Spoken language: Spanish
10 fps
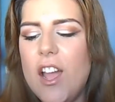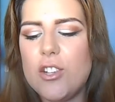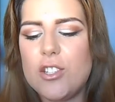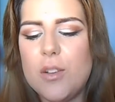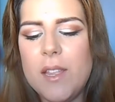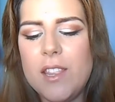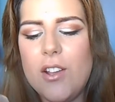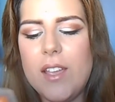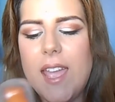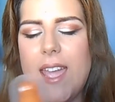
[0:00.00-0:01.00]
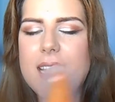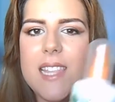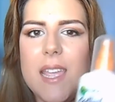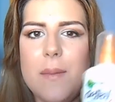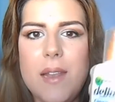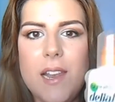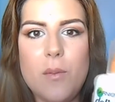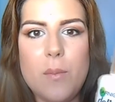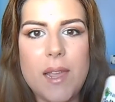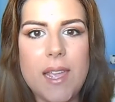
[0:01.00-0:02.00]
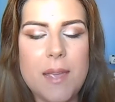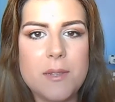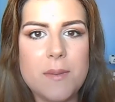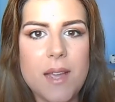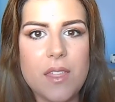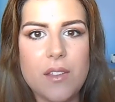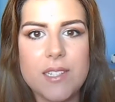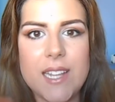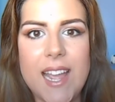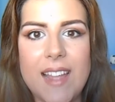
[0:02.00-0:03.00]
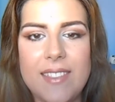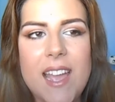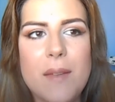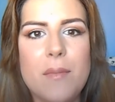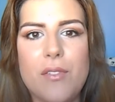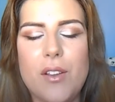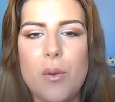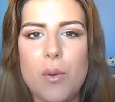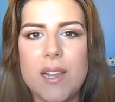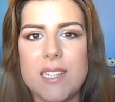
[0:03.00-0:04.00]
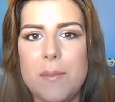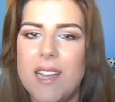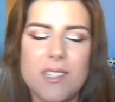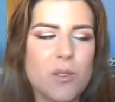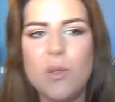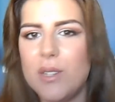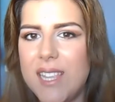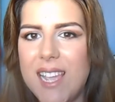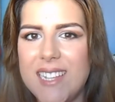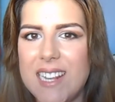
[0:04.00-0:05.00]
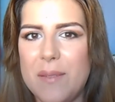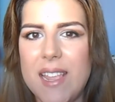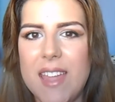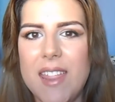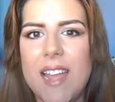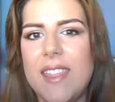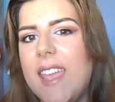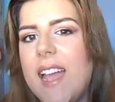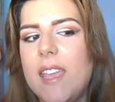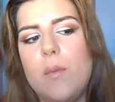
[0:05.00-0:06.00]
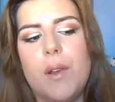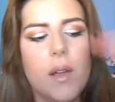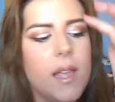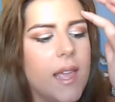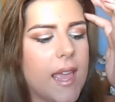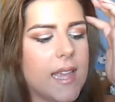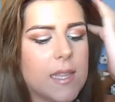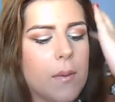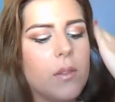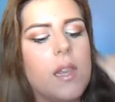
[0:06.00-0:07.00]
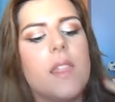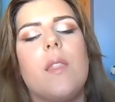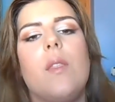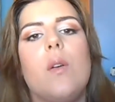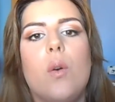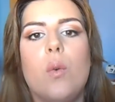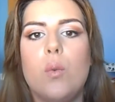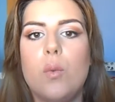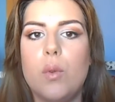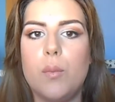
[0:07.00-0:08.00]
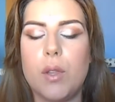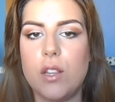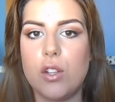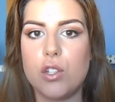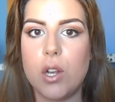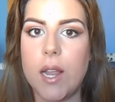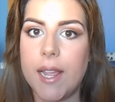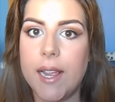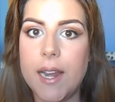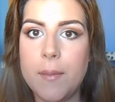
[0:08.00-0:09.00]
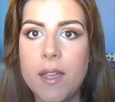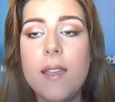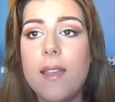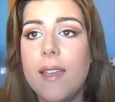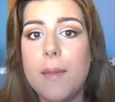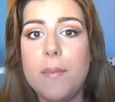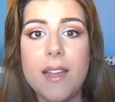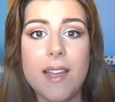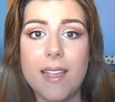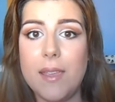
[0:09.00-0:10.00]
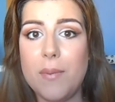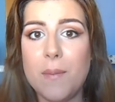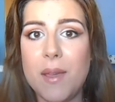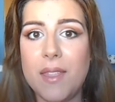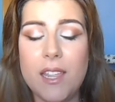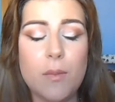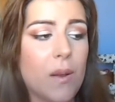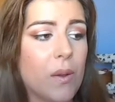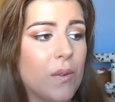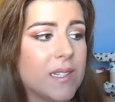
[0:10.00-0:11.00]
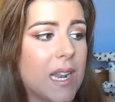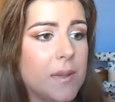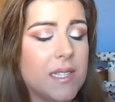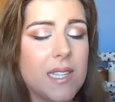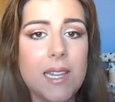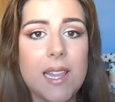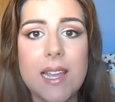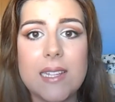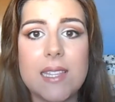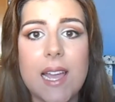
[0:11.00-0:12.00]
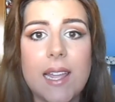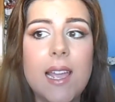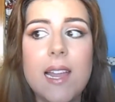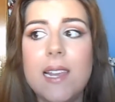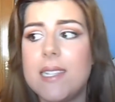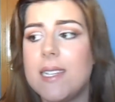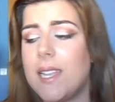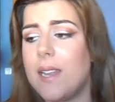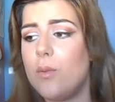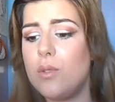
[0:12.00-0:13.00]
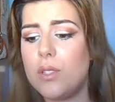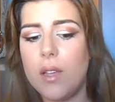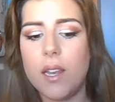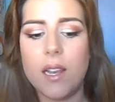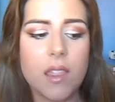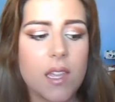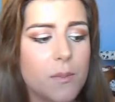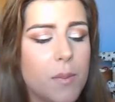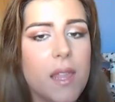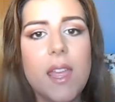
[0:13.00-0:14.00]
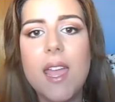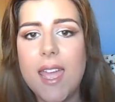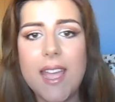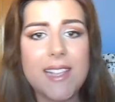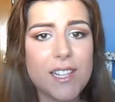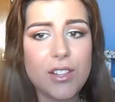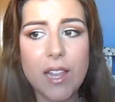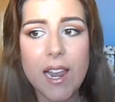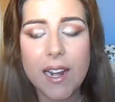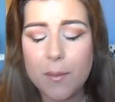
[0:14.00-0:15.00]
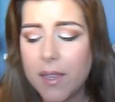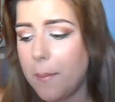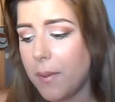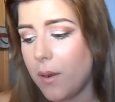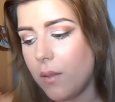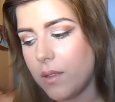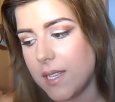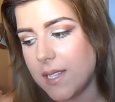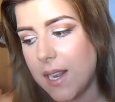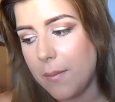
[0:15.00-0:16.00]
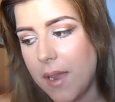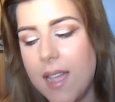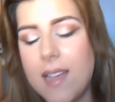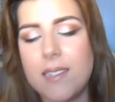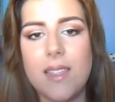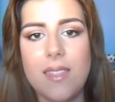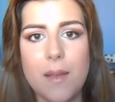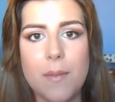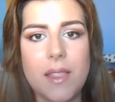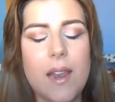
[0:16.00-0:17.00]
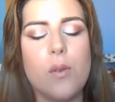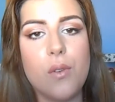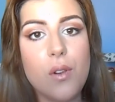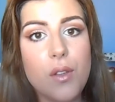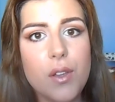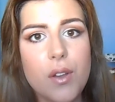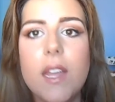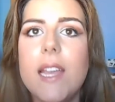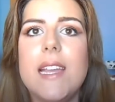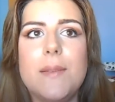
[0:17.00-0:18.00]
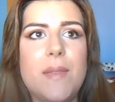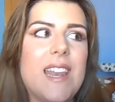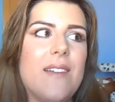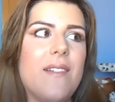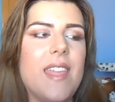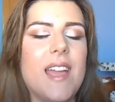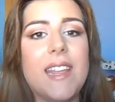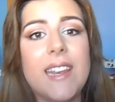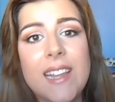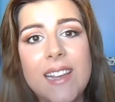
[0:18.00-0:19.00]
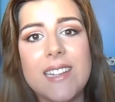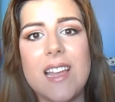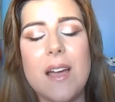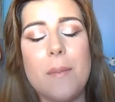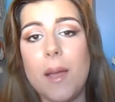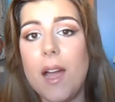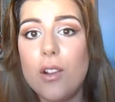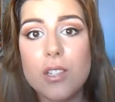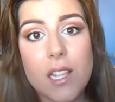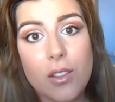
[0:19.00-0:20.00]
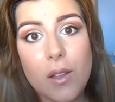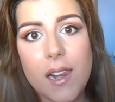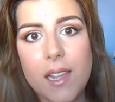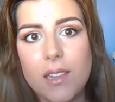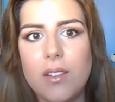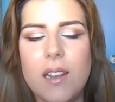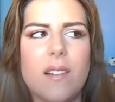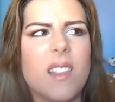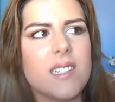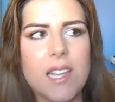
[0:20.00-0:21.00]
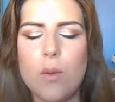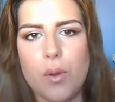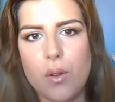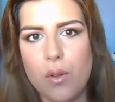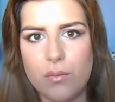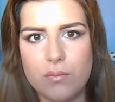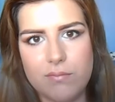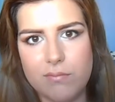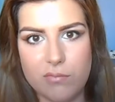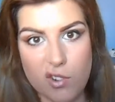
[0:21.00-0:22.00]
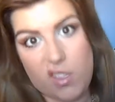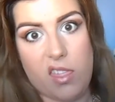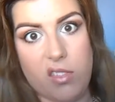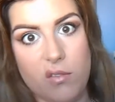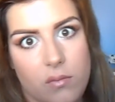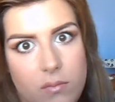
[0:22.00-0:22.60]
Os comento que este me le compré en mis vacaciones en Gandía, me fui con unas amigas unos días a la playa de Gandía y bueno, estaba utilizando un protector solar en crema, que para aquí, para Madrid, para cuando vas a la piscinita está genial, estás tan a gusto en el césped, echándote la cremita, pero cuando estás en la playa, sinceramente era un rollo, me llenaba de arena, estaba pegajosa todo el rato y la verdad es que era un poco coñazo.